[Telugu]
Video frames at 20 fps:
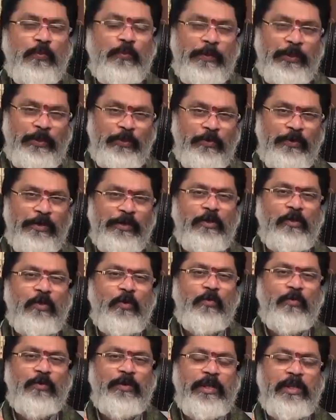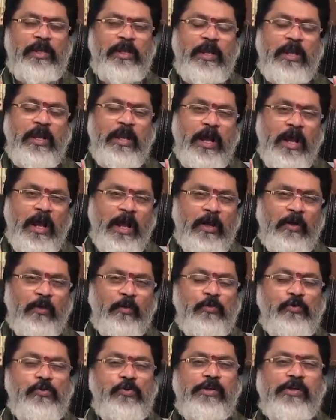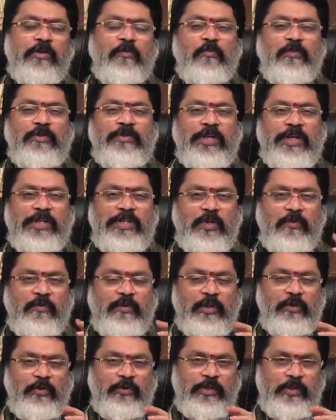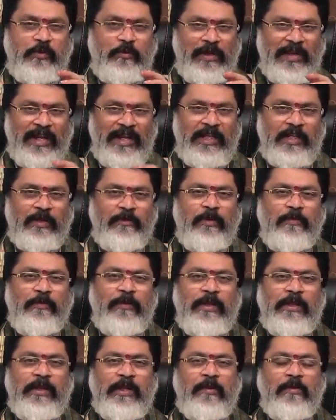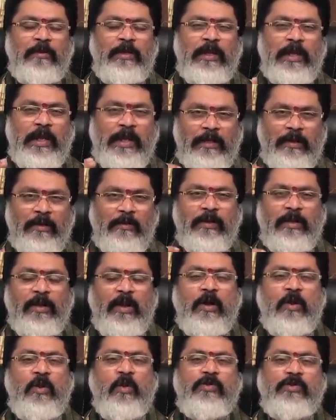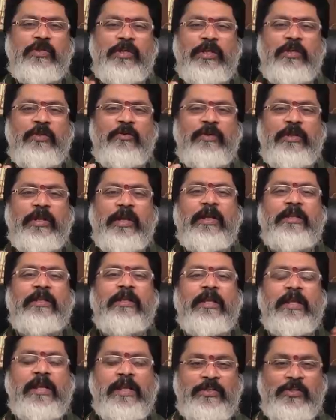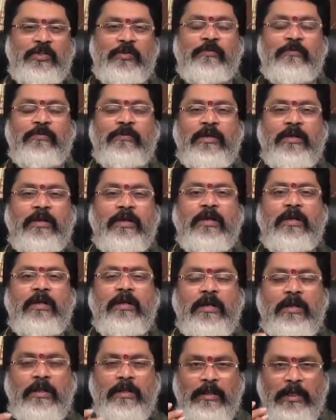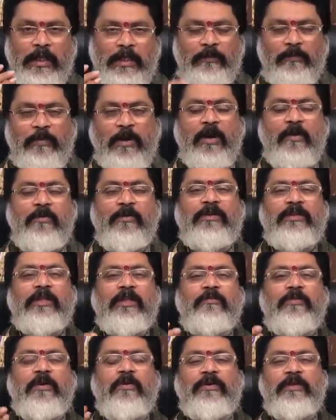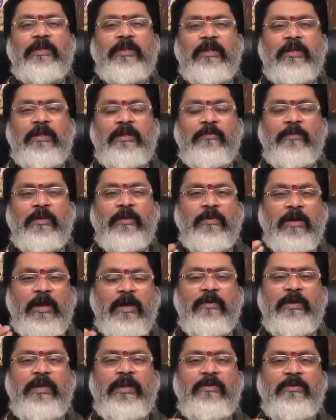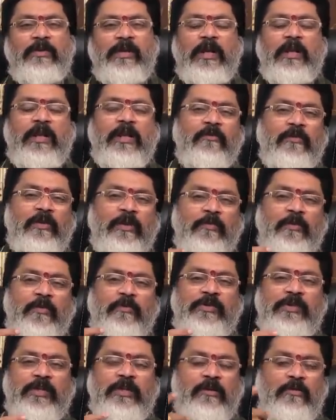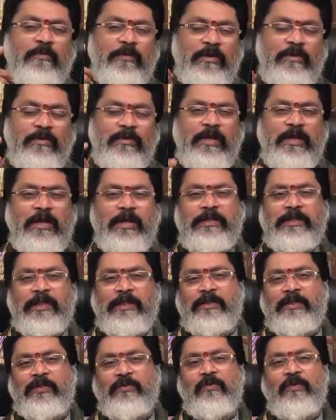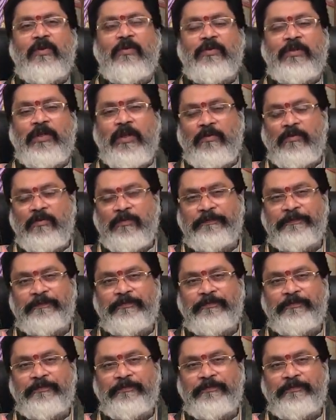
మిత్రుడి ఇంట్లో ఉండి ఆ కుజుడు యొక్క విశేషమైన దృష్టి మీ లగ్నం మీద పడింది కాబట్టి లగ్నం అంటే ఆలోచన ఏది ఉంటే అదే రాజ్యం యద్భావం తద్భవతి అన్నట్టు మన భావన ఏది ఉంటే ఆ రకమైన ప్రొఫెషన్లో మనం సక్సెస్ఫుల్ అవుతాము